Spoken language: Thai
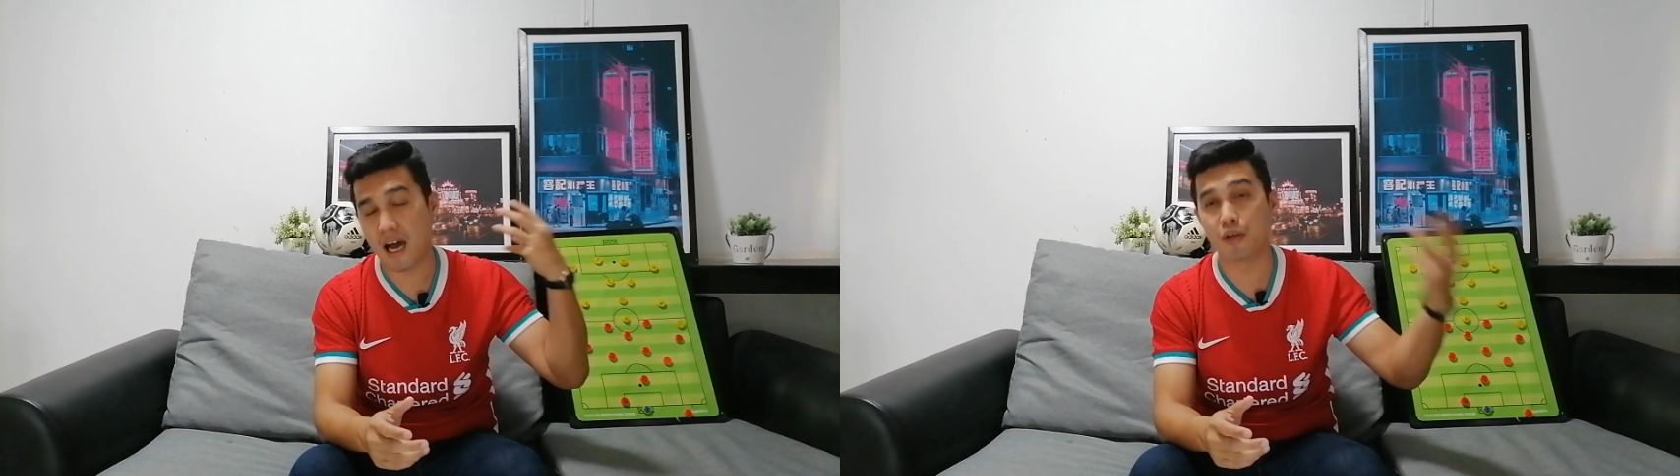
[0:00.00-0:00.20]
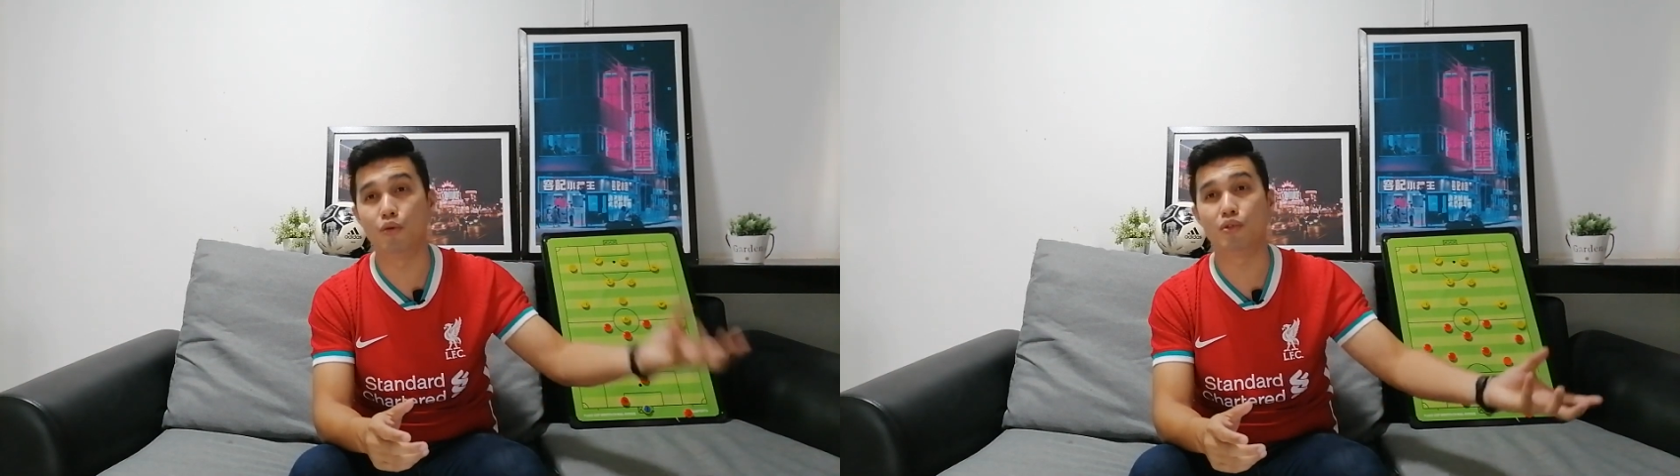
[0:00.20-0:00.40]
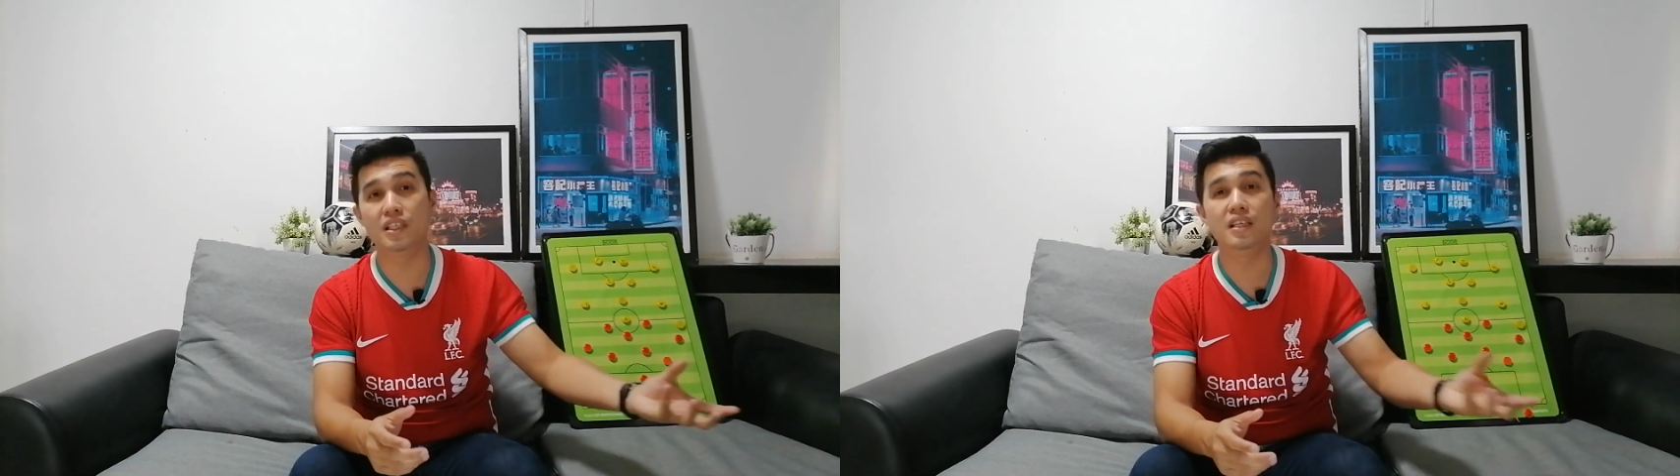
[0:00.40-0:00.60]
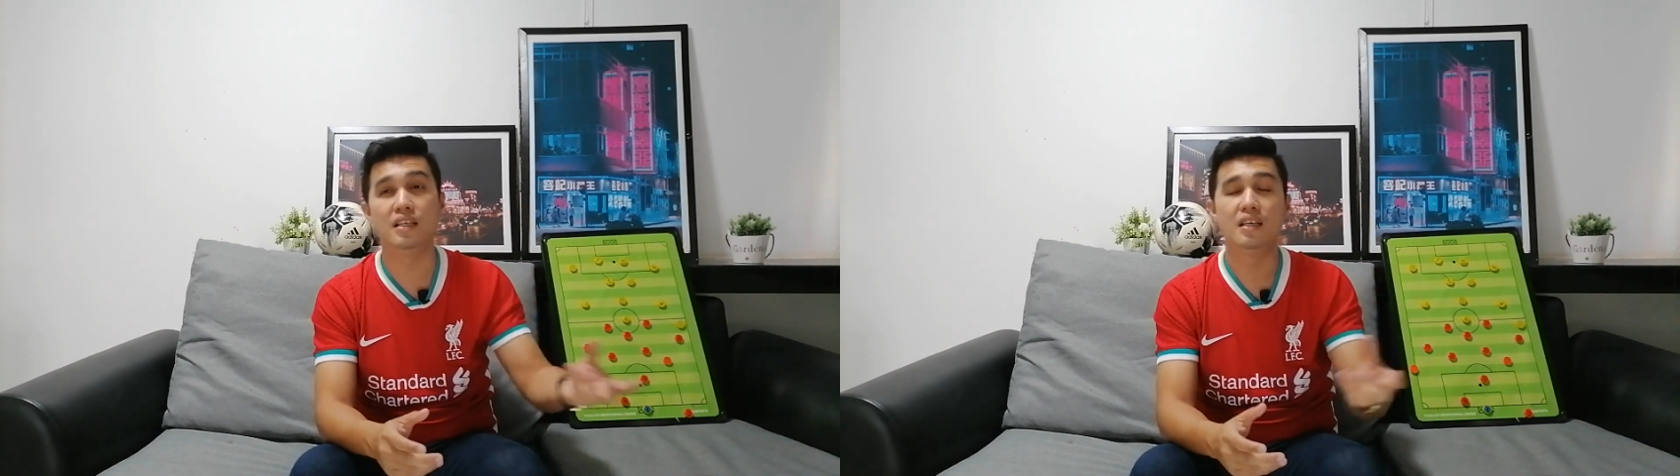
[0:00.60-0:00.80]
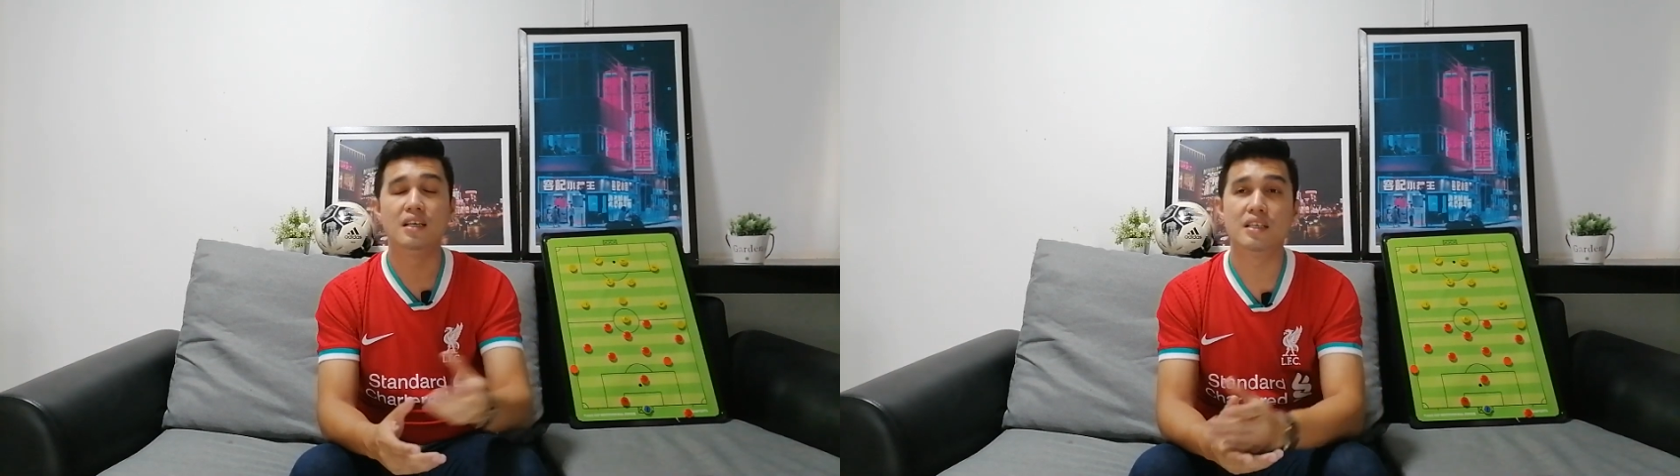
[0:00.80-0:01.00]
อาโนที่
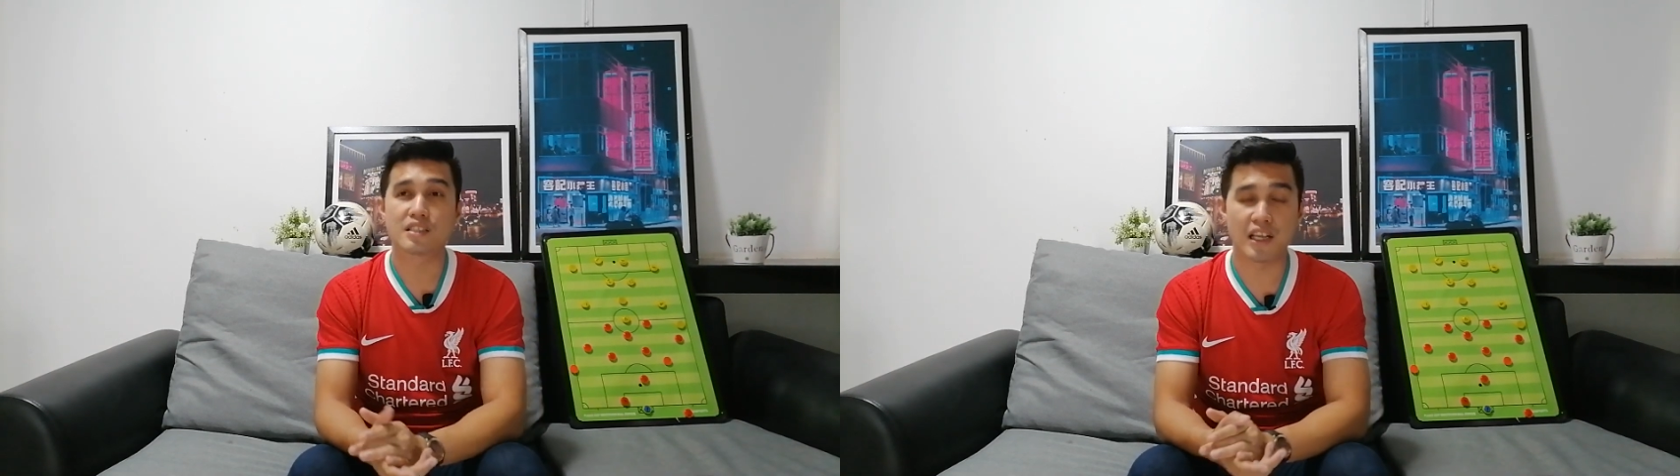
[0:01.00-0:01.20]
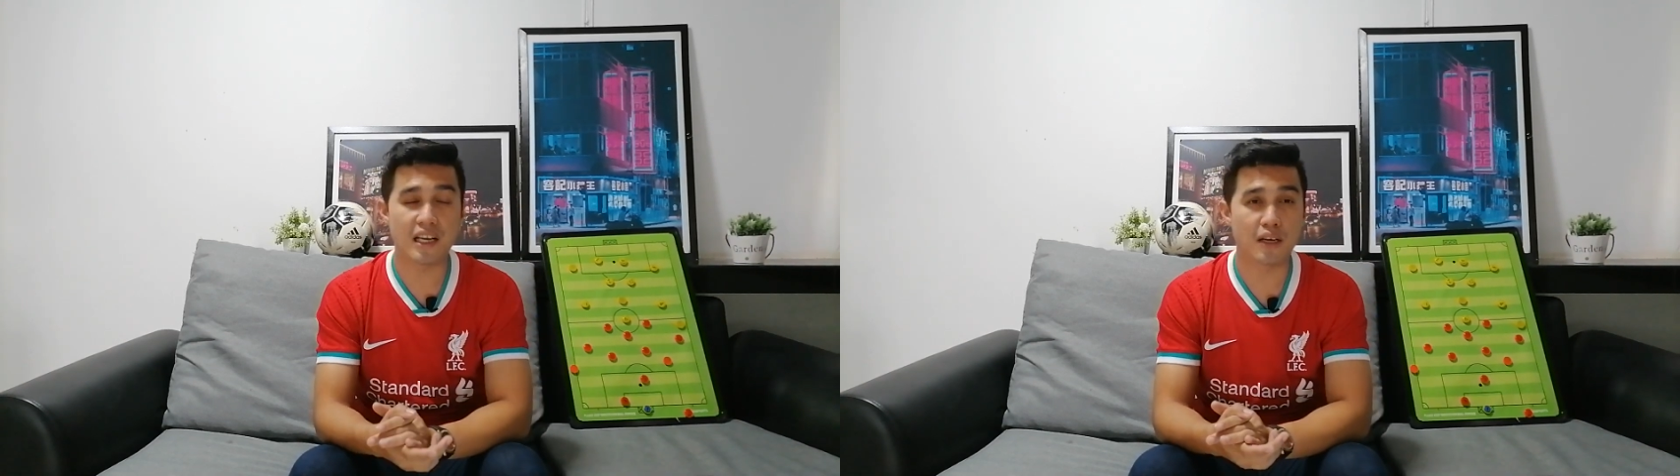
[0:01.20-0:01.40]
ไท